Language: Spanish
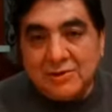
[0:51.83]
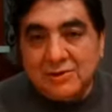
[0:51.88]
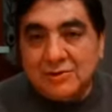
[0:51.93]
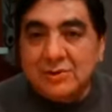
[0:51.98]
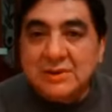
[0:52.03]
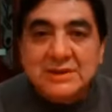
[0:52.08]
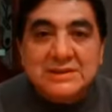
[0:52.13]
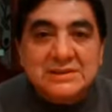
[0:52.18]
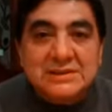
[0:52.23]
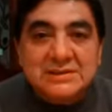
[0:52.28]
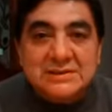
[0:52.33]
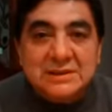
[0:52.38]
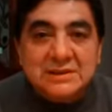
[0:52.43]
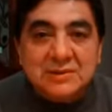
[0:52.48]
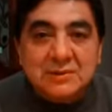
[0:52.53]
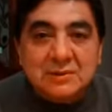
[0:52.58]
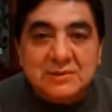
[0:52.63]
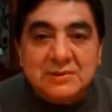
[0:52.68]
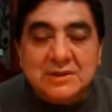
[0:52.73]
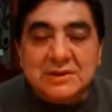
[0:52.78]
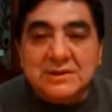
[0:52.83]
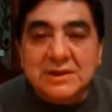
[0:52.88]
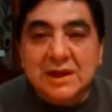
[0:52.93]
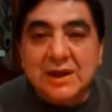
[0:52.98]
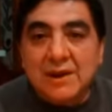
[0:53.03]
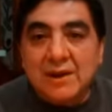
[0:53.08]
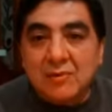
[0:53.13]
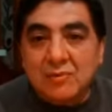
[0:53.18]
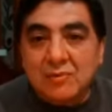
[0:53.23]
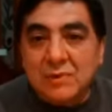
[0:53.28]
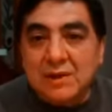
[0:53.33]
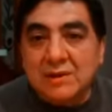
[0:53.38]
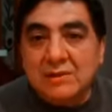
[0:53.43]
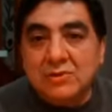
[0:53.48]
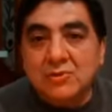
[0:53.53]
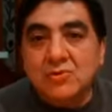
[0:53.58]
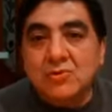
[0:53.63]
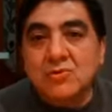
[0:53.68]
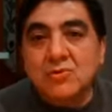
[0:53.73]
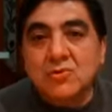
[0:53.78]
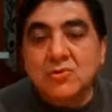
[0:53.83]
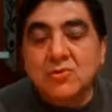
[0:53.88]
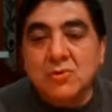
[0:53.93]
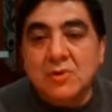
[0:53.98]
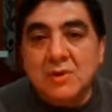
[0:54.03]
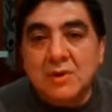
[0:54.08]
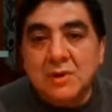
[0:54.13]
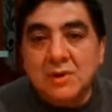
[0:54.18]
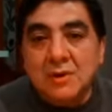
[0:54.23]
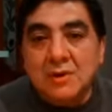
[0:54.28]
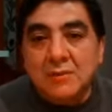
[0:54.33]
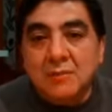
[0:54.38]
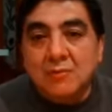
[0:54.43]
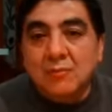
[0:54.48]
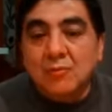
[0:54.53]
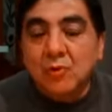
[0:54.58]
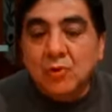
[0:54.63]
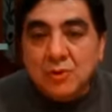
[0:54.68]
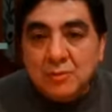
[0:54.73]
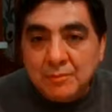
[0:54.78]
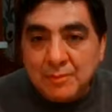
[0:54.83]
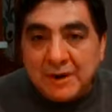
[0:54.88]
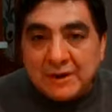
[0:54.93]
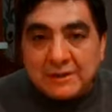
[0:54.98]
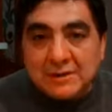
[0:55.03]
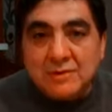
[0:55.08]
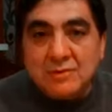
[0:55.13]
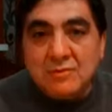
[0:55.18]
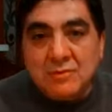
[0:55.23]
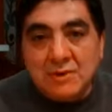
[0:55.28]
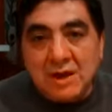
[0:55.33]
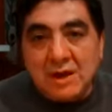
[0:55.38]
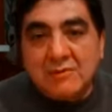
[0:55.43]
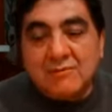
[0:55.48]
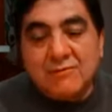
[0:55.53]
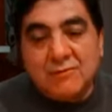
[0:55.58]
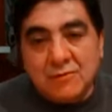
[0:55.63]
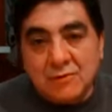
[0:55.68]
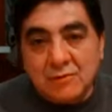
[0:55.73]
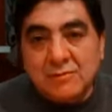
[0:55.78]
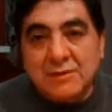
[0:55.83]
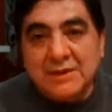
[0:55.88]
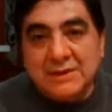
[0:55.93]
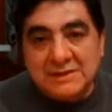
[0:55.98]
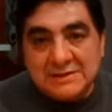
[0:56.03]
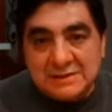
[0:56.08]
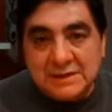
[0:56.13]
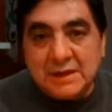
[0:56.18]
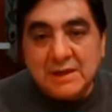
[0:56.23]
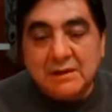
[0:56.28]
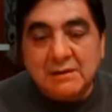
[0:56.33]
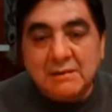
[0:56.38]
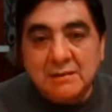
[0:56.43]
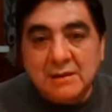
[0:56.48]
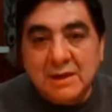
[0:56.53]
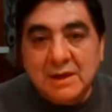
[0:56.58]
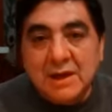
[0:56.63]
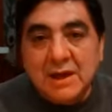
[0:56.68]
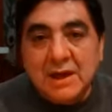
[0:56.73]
Todas estas cosas que reúnen tu muy particular forma de ser